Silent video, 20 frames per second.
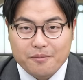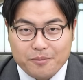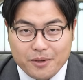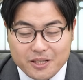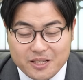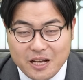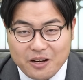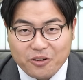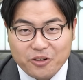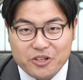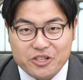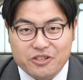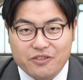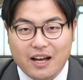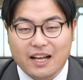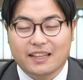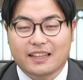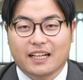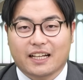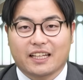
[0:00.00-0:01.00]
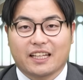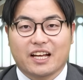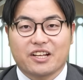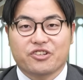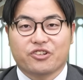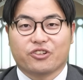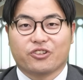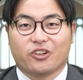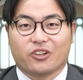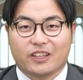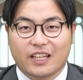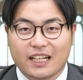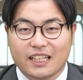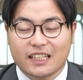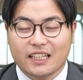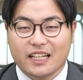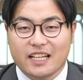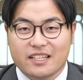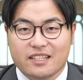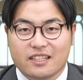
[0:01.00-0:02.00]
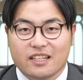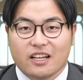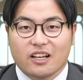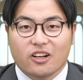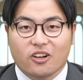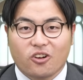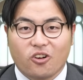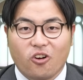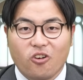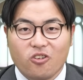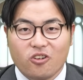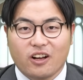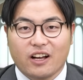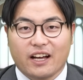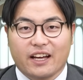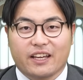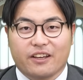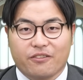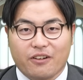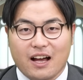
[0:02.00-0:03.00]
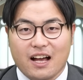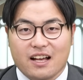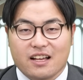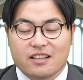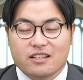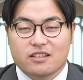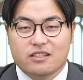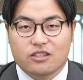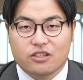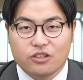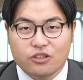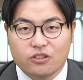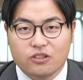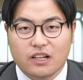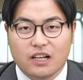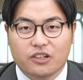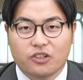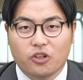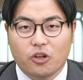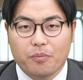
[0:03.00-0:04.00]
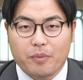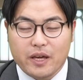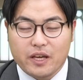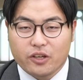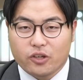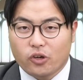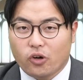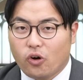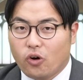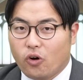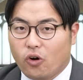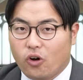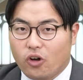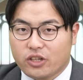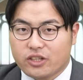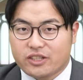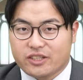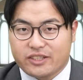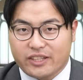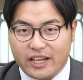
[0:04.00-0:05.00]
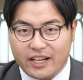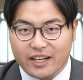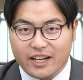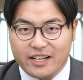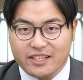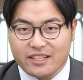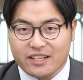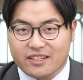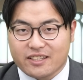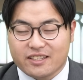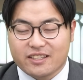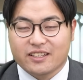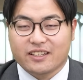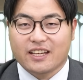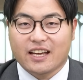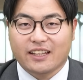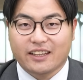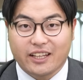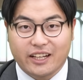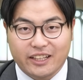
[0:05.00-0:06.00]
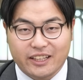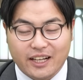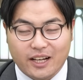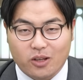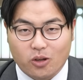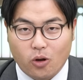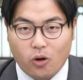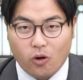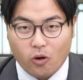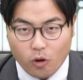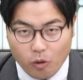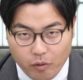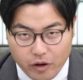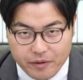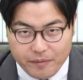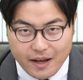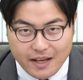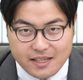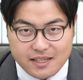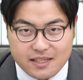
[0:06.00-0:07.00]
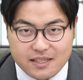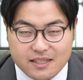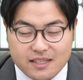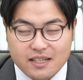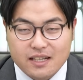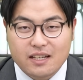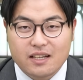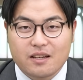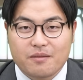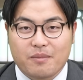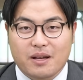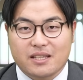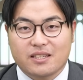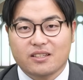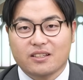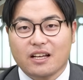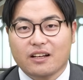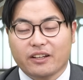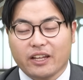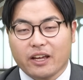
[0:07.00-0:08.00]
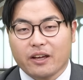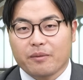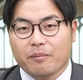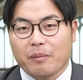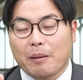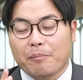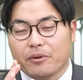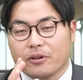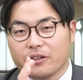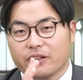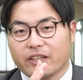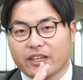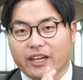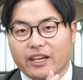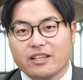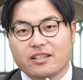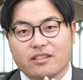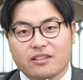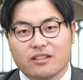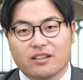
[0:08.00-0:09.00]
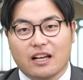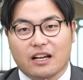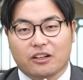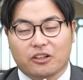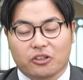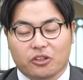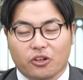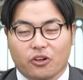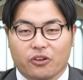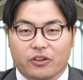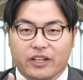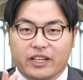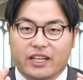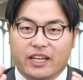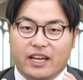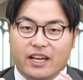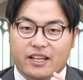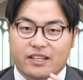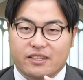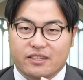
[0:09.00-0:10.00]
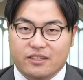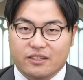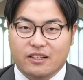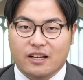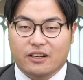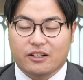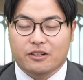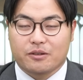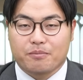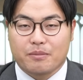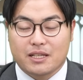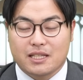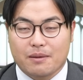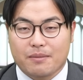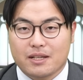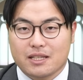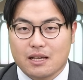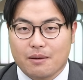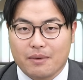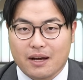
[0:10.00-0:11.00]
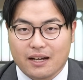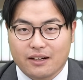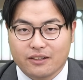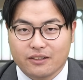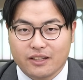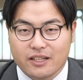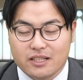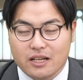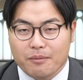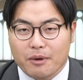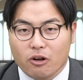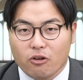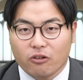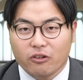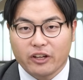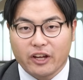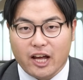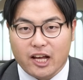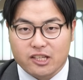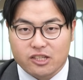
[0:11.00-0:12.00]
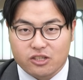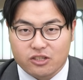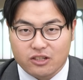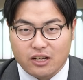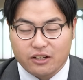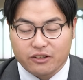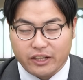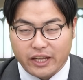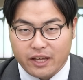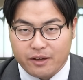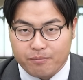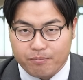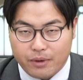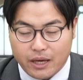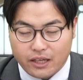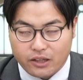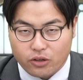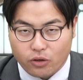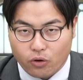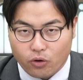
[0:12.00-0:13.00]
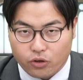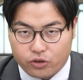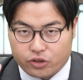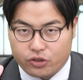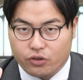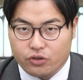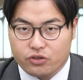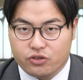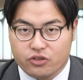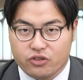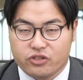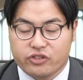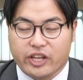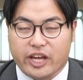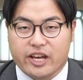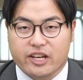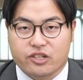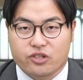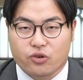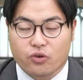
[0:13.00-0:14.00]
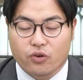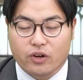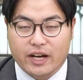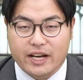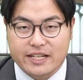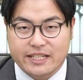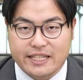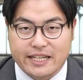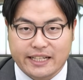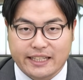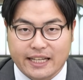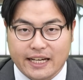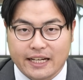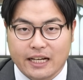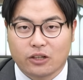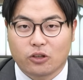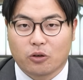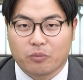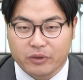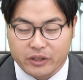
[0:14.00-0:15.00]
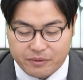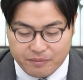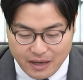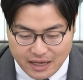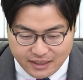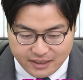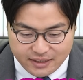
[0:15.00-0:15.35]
皆さんこんにちは、武田塾の高田です。今回は数学の勉強法を全解説やっていきたいと思います。数学ね、文系数学と理系数学、様々あるんですが、ここでは数学ね、勉強法を共通して紹介していきたいなと思いま